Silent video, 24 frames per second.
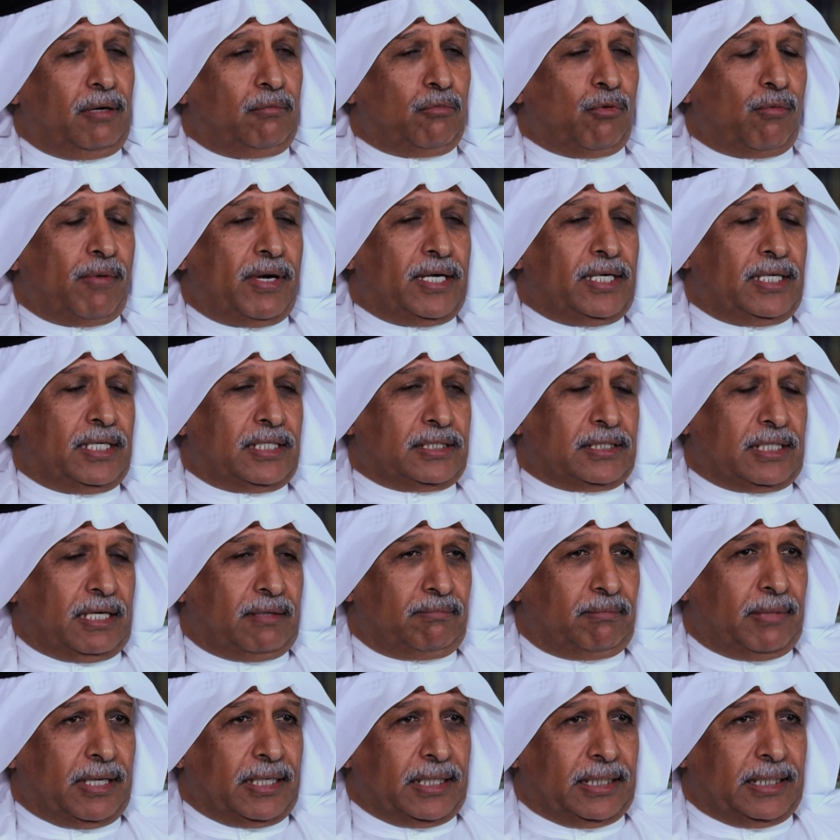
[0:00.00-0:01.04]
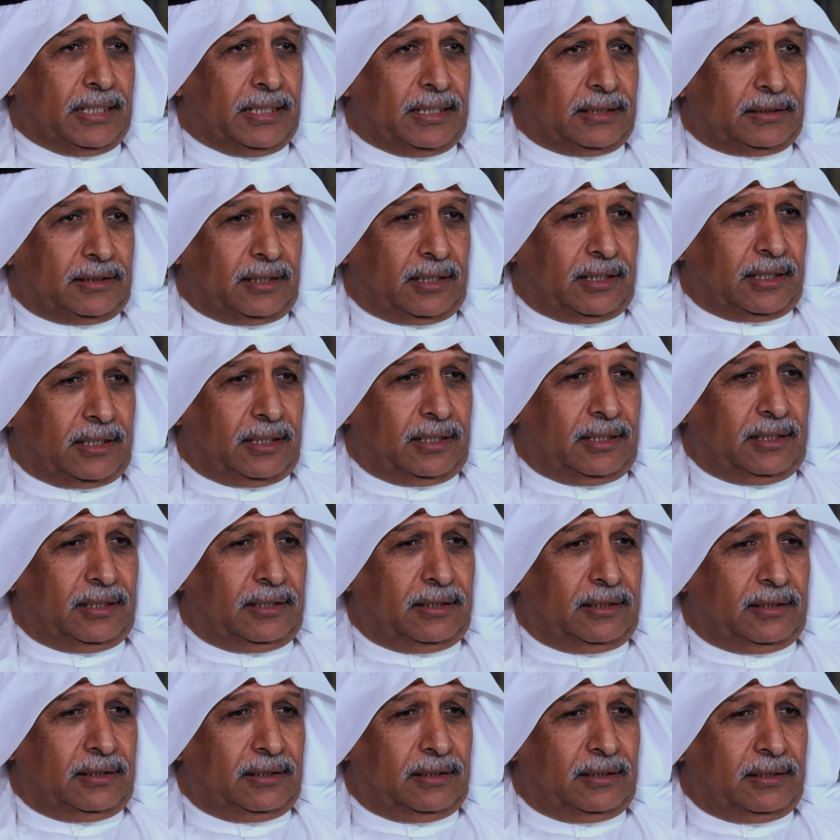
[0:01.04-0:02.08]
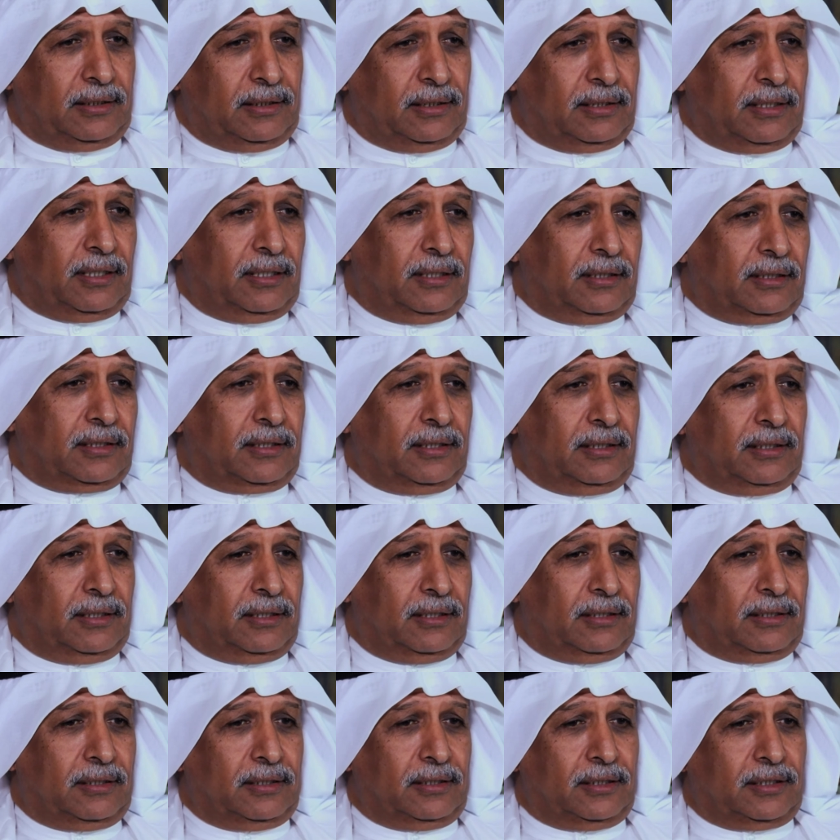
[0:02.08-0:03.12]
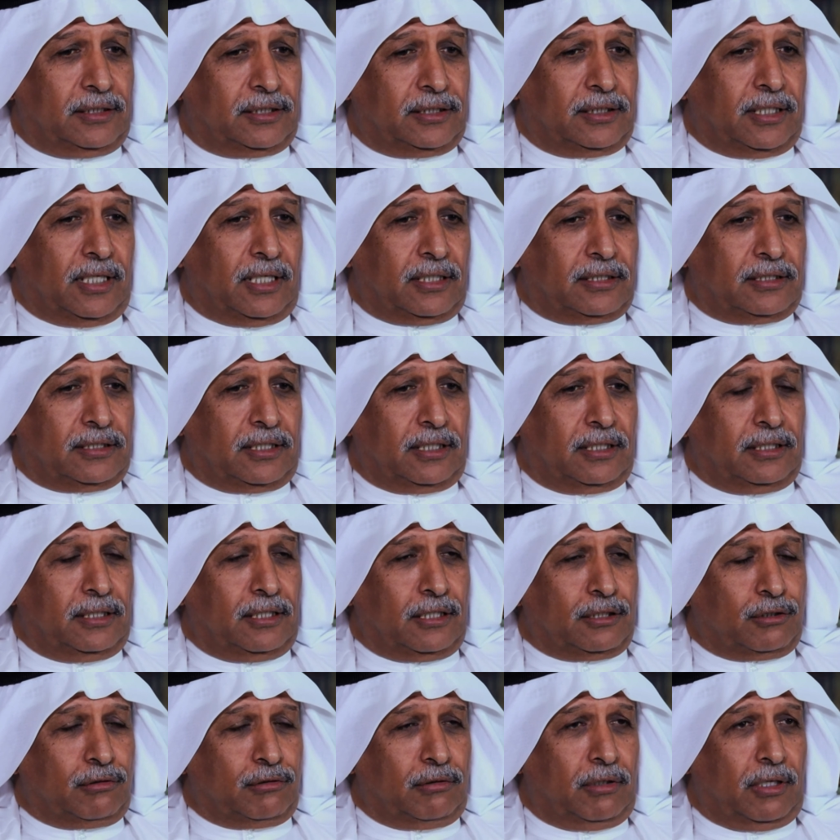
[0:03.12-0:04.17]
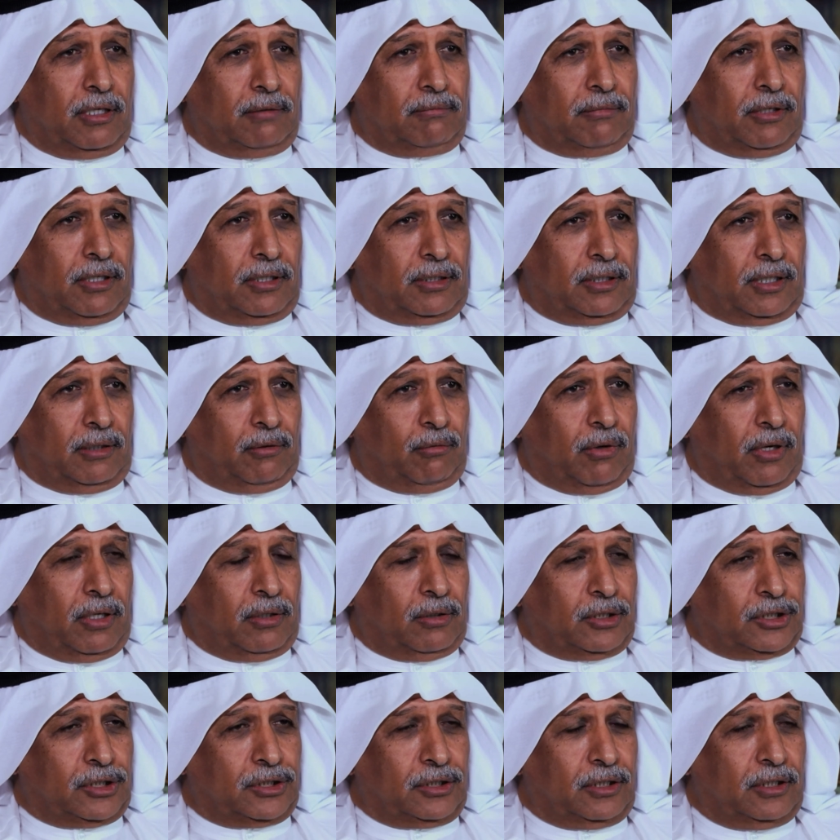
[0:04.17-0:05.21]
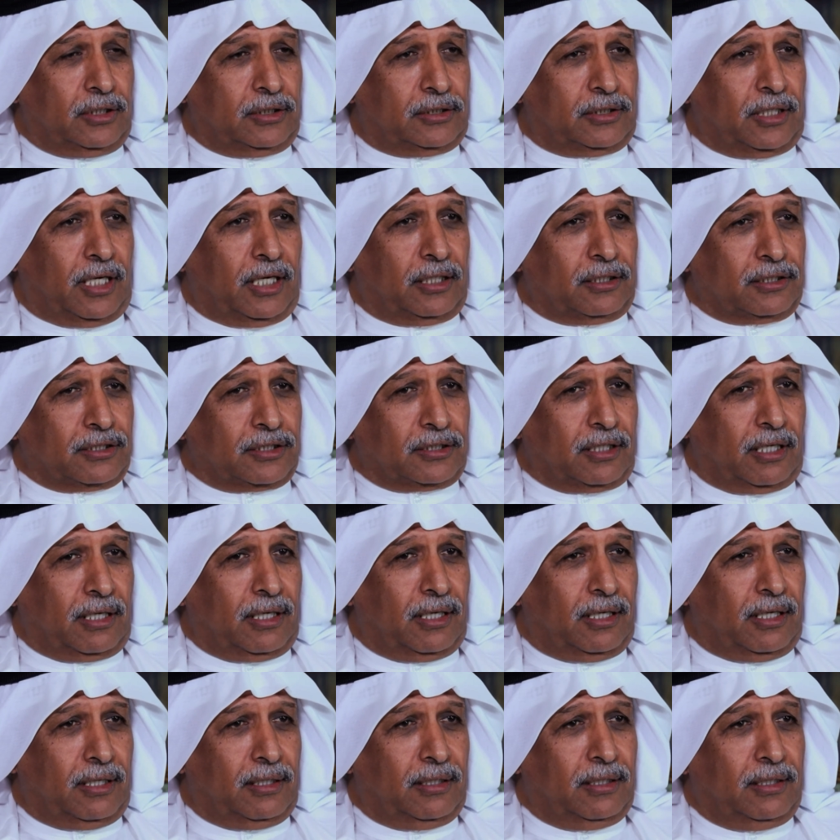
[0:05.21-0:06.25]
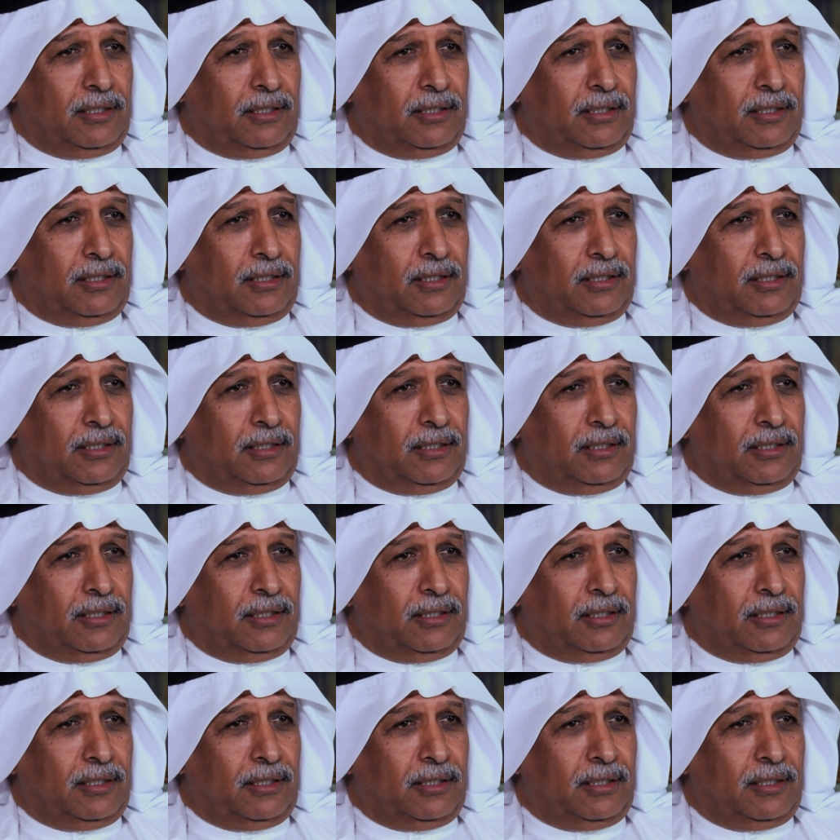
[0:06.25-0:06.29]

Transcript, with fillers: مميز عن بقية الخيل لذلك هي اشتهت سيدنا سليمان وشغلته عن الصلاة